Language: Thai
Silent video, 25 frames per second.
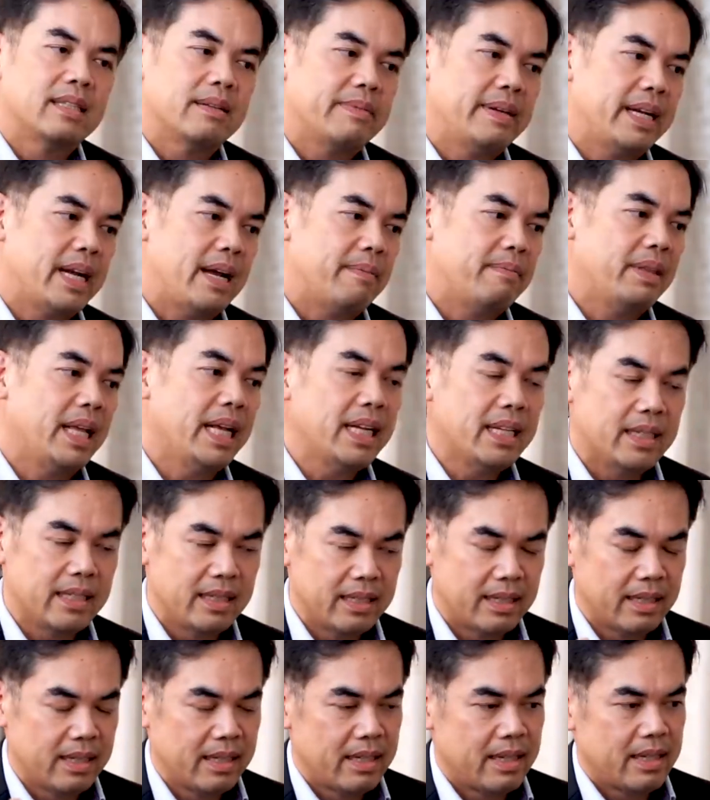ใช่ไหมครับ นั่นคื
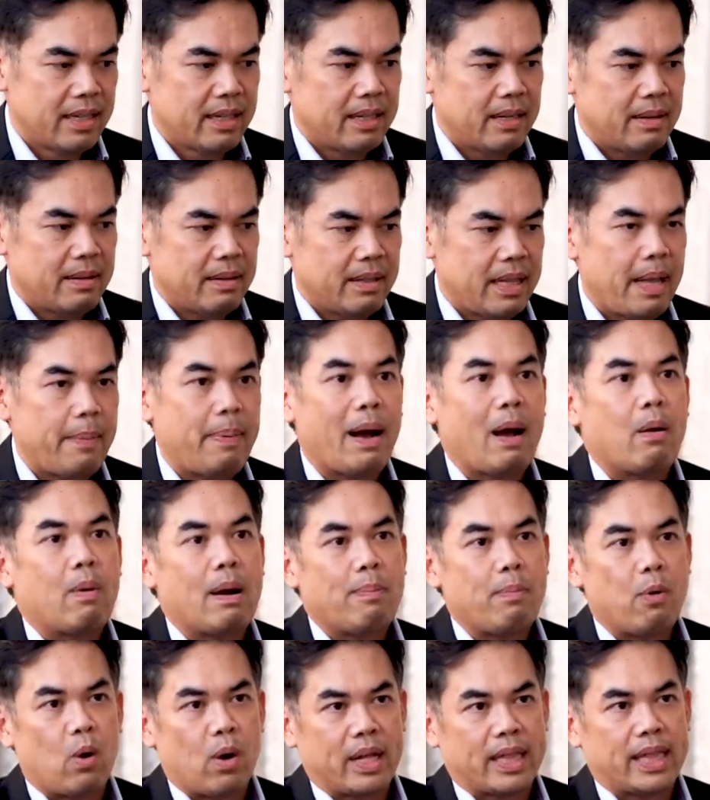อในภาวะ
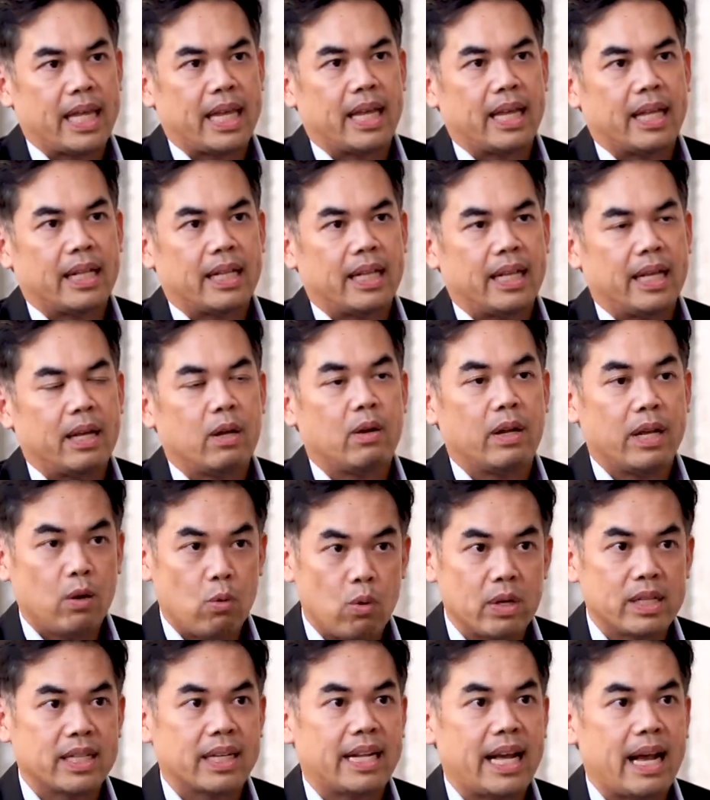ปกติที่ที่ค
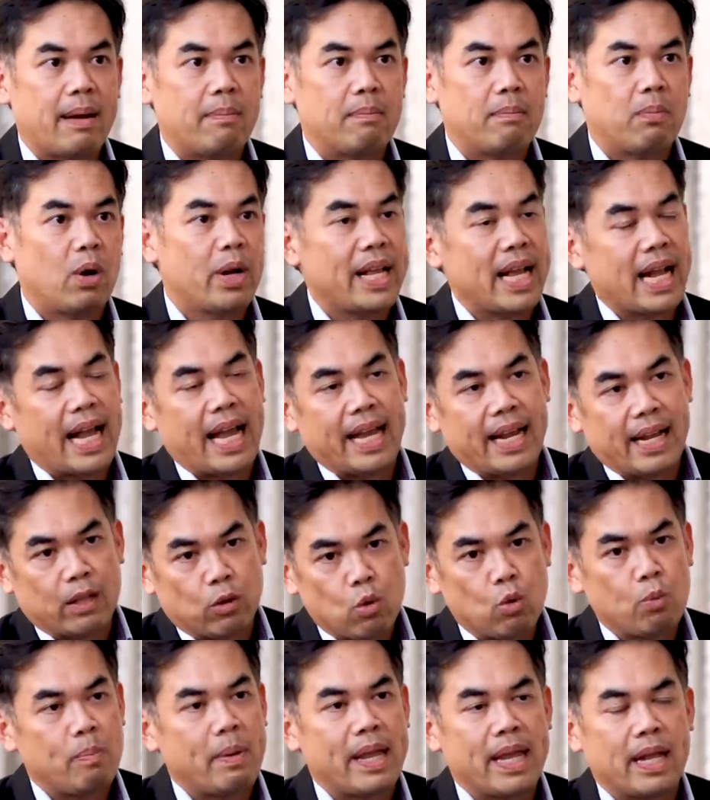วรจะทำเพราะยังไง
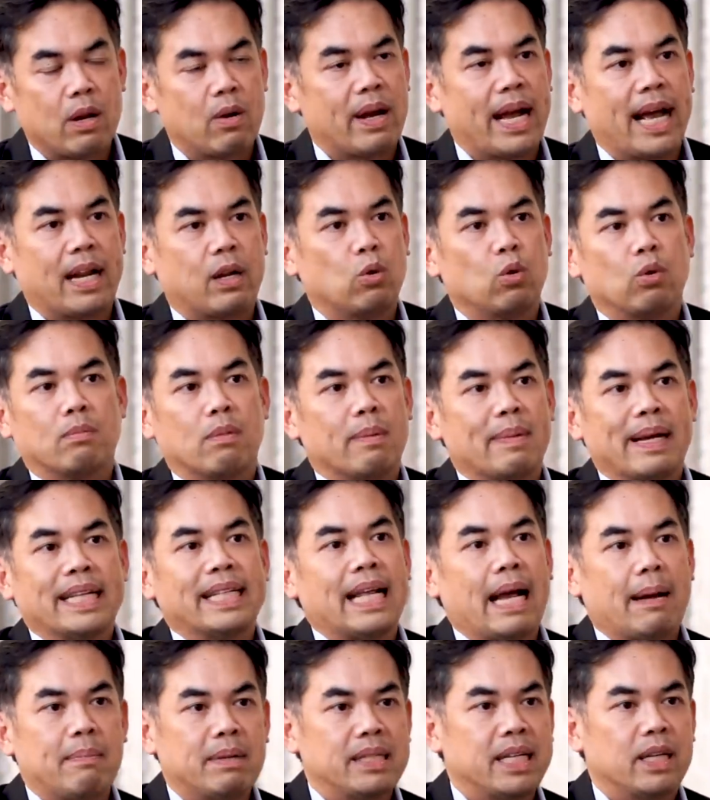ทุกปี เราขาดดุลประมาณ
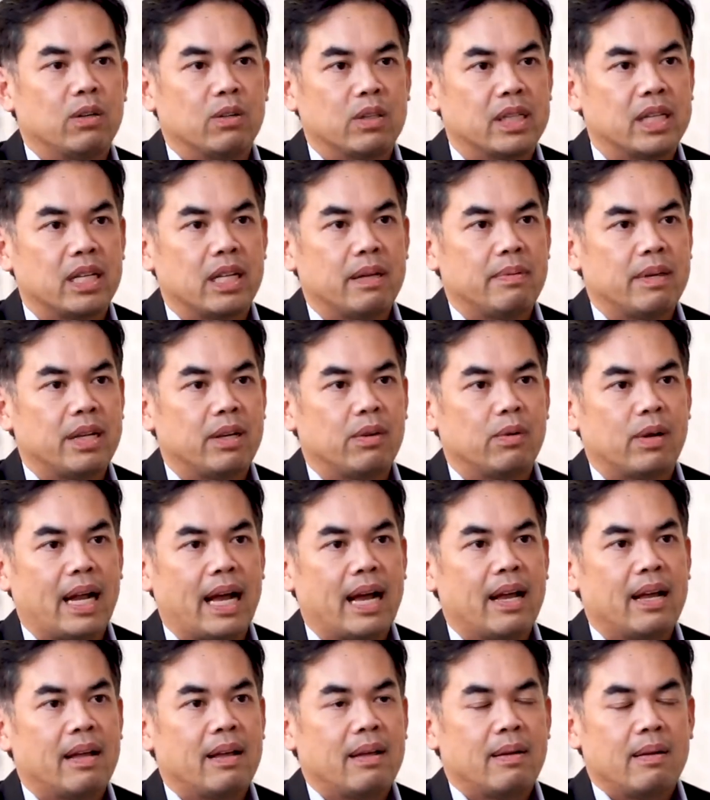3%ของ GDP อยู่แล้ว